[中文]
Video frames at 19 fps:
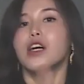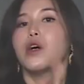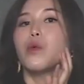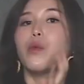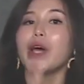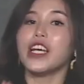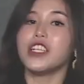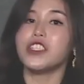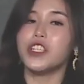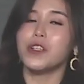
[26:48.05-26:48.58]

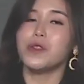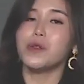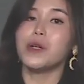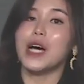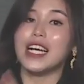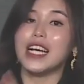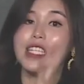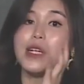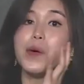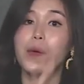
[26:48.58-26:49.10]
微生物
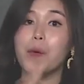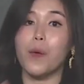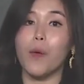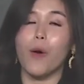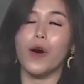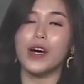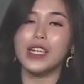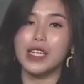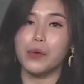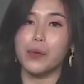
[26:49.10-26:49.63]
它是
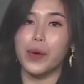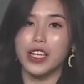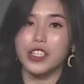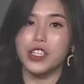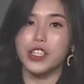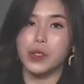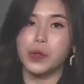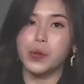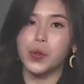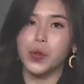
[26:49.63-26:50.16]
活的微
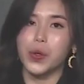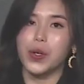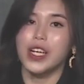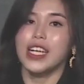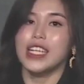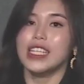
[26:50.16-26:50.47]
生物，